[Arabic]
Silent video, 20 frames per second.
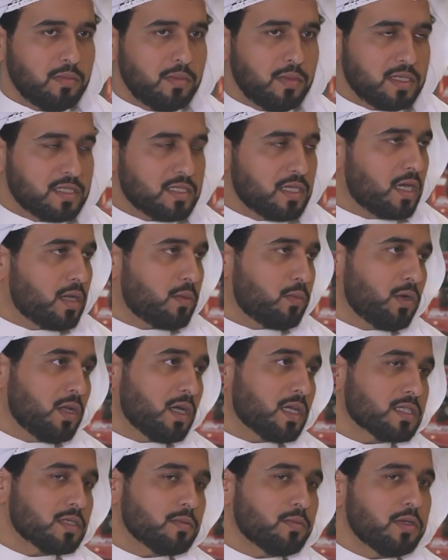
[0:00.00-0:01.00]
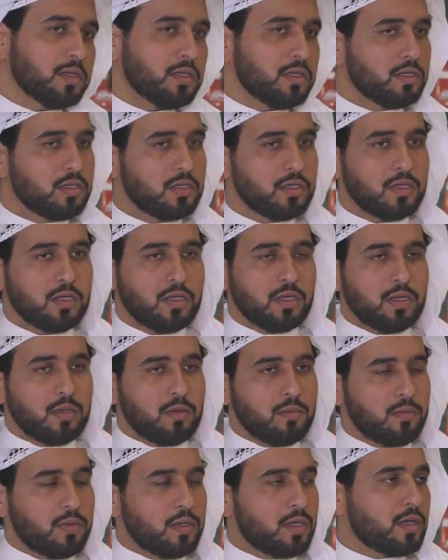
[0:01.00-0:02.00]
باسعار مناسبه
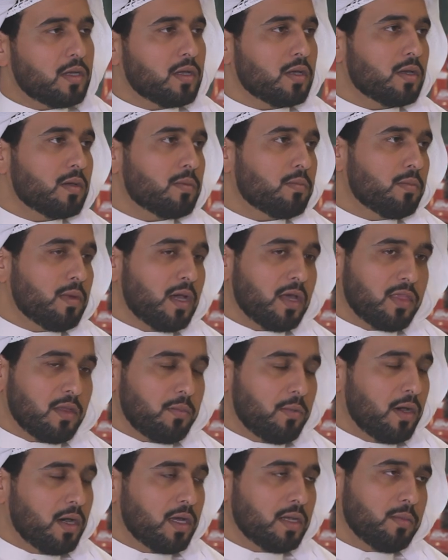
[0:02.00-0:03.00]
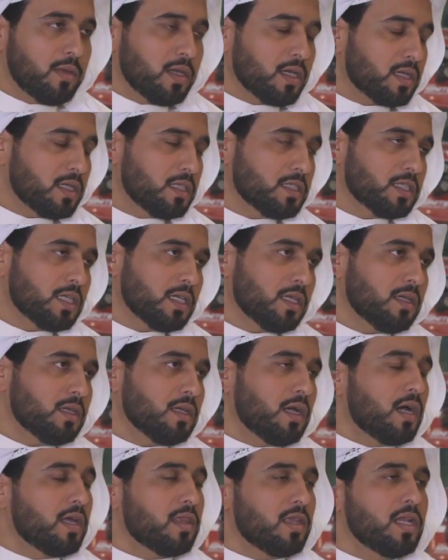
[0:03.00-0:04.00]
مع ضمان مع كل شيء
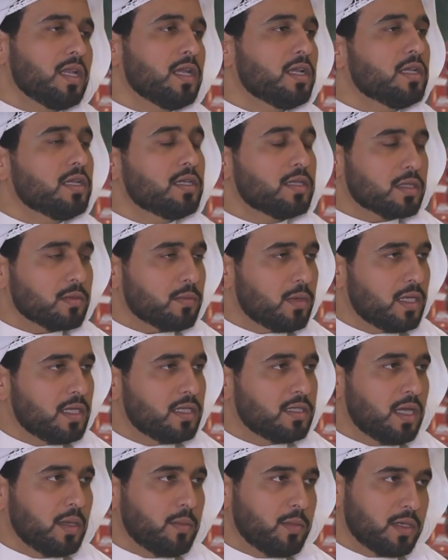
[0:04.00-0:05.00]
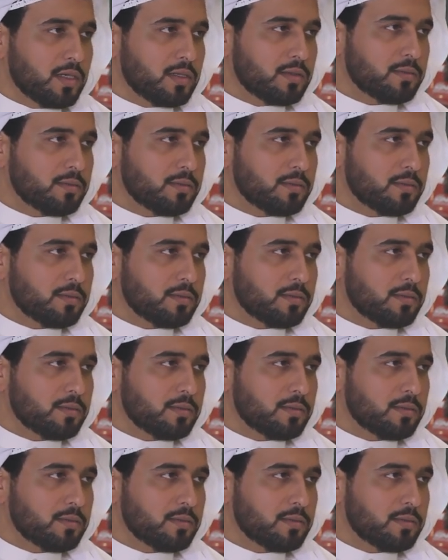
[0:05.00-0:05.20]
هذا اللي نحن نطمح له دائما